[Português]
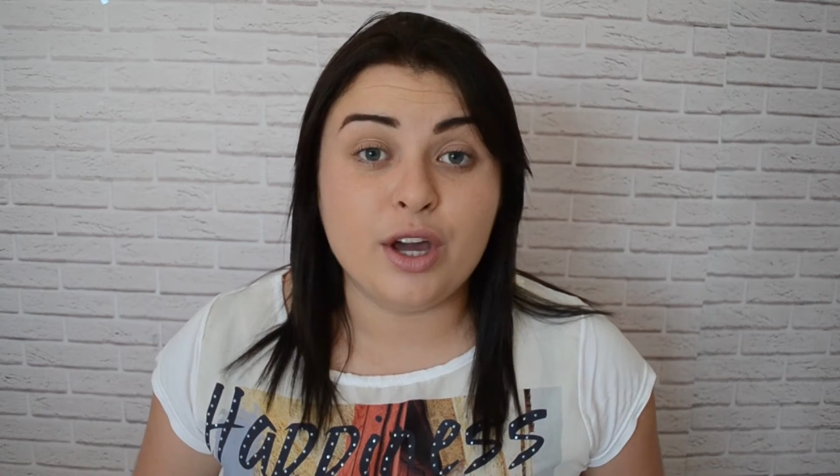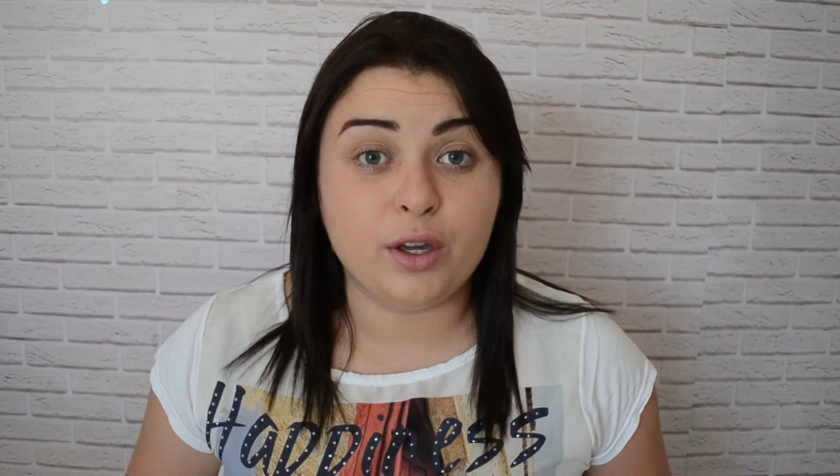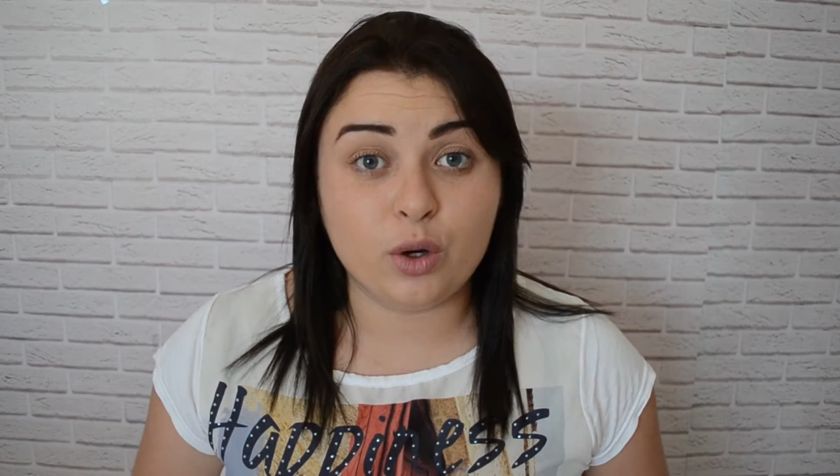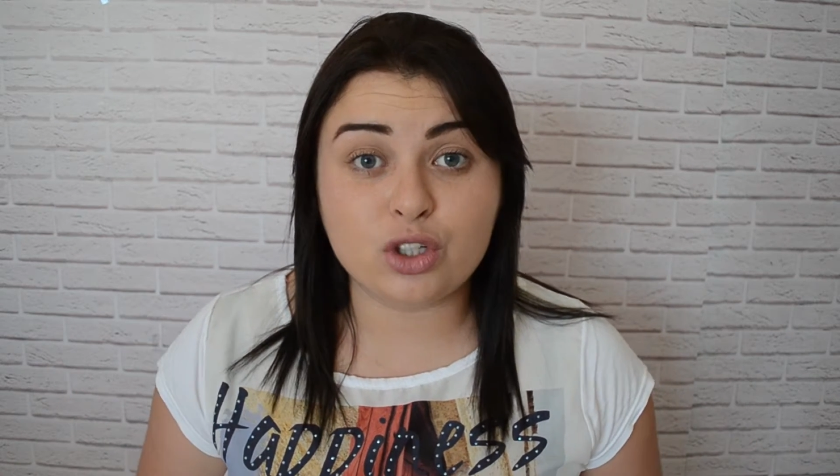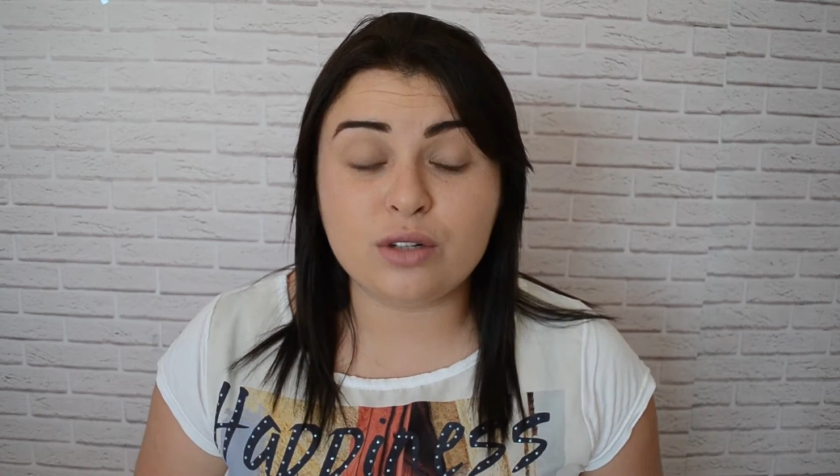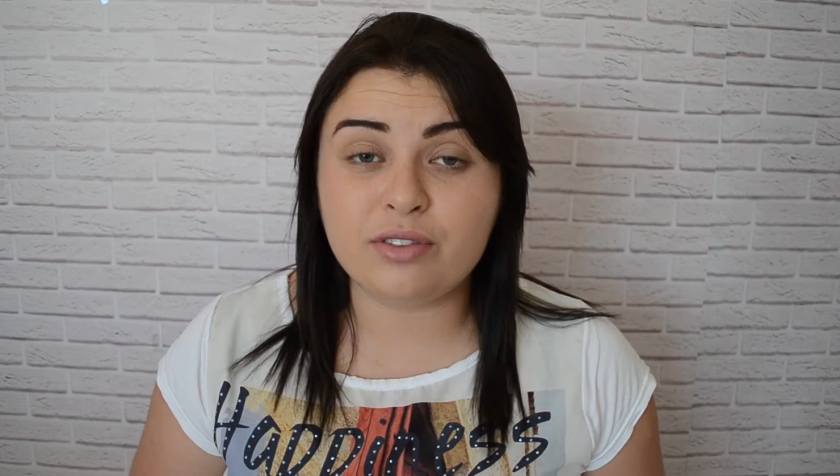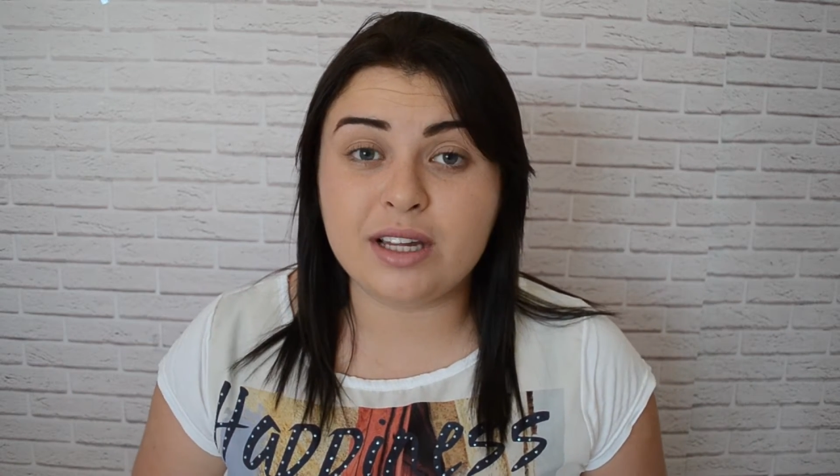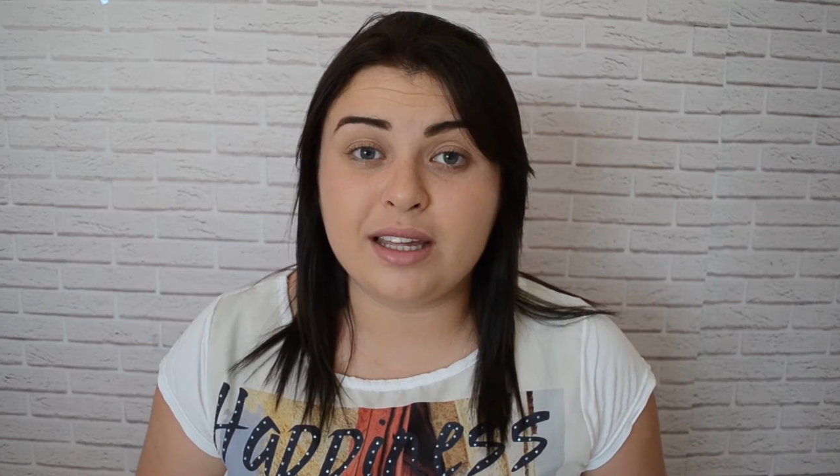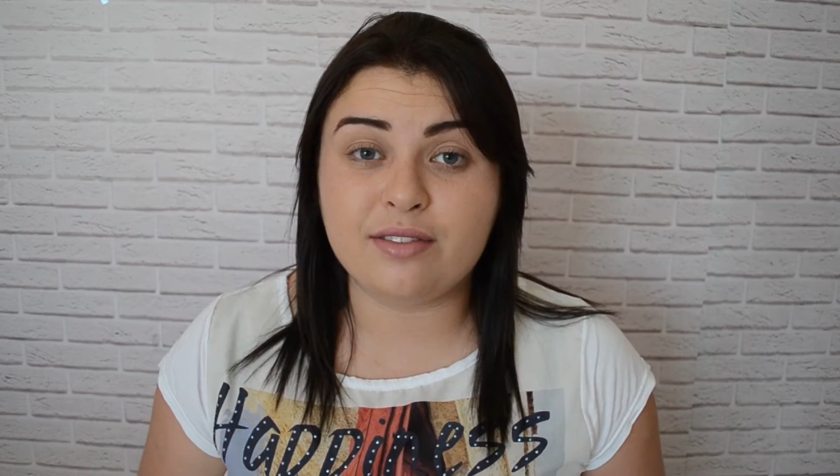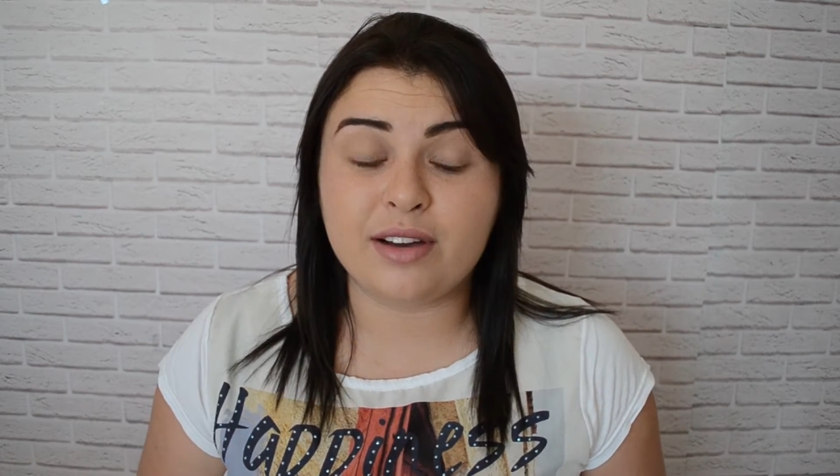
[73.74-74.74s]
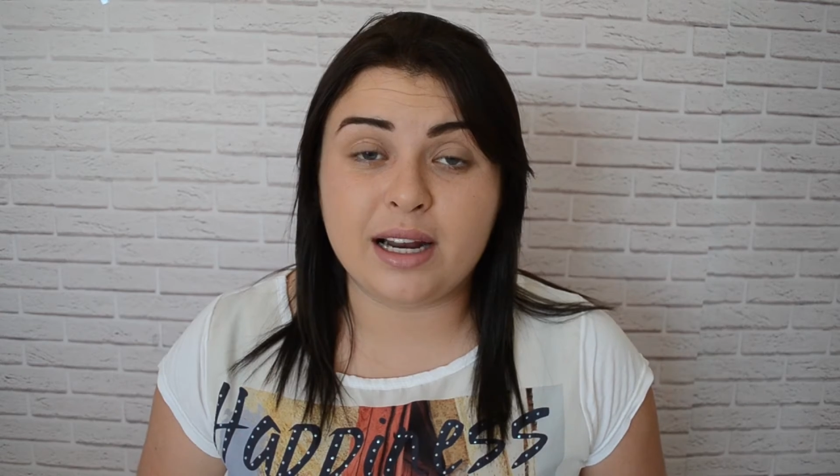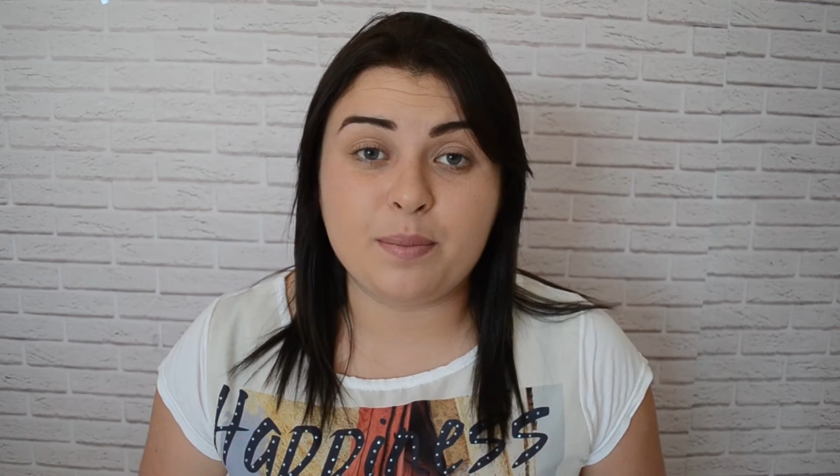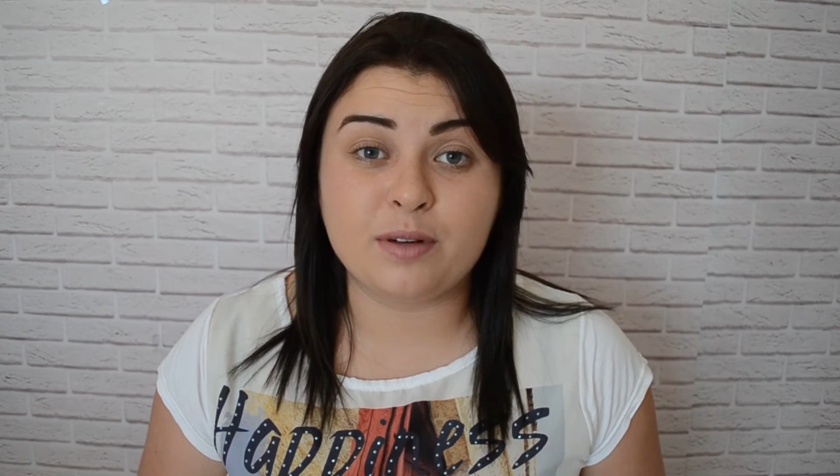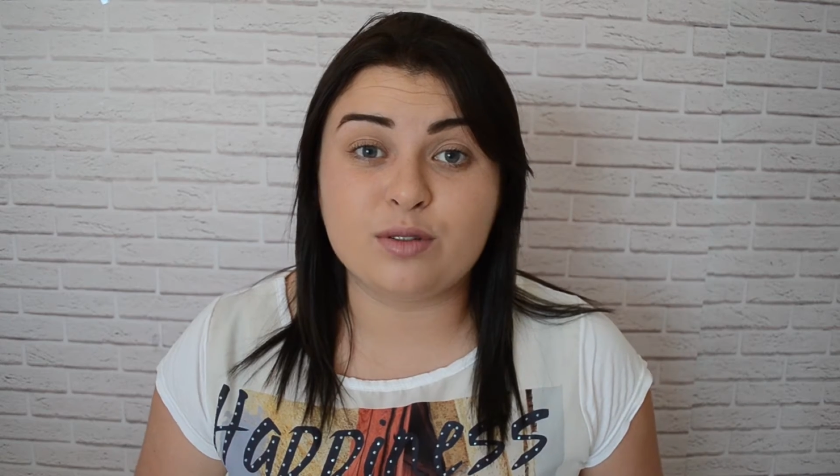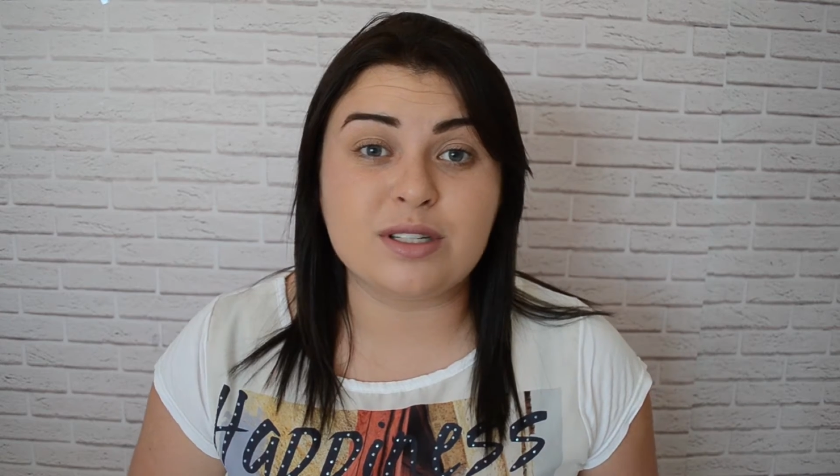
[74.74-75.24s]
E hoje eu vim aqui falar
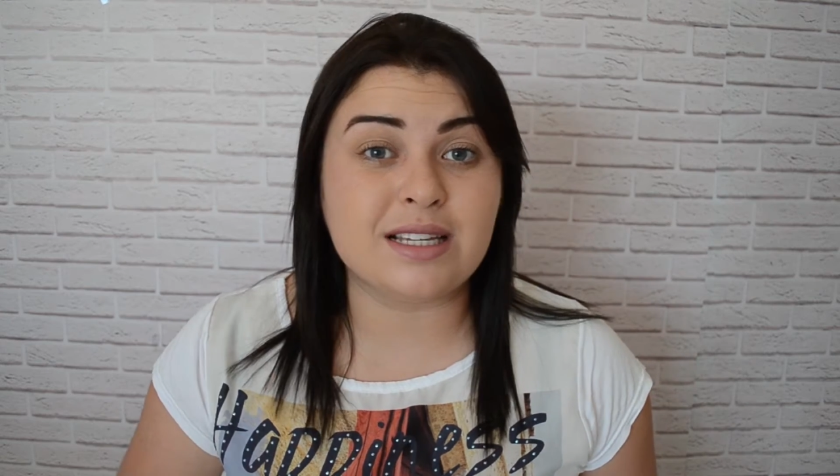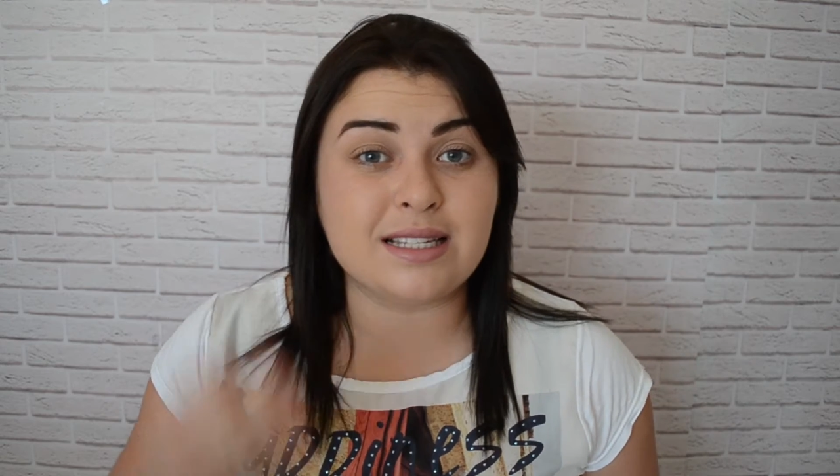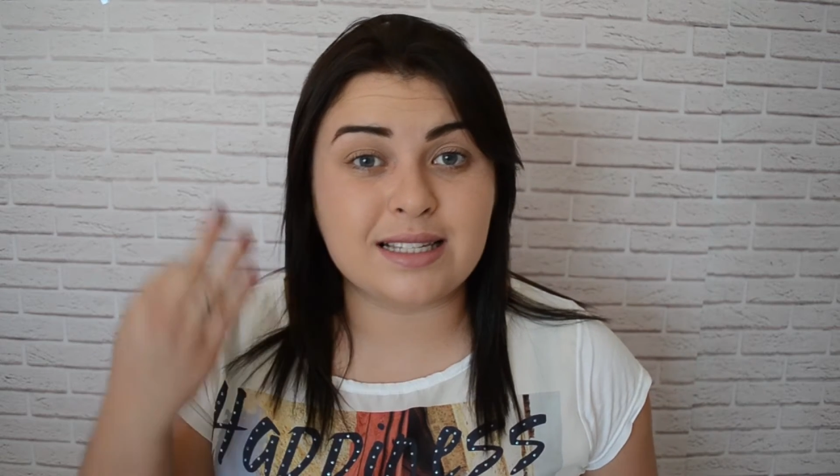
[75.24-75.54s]
para vocês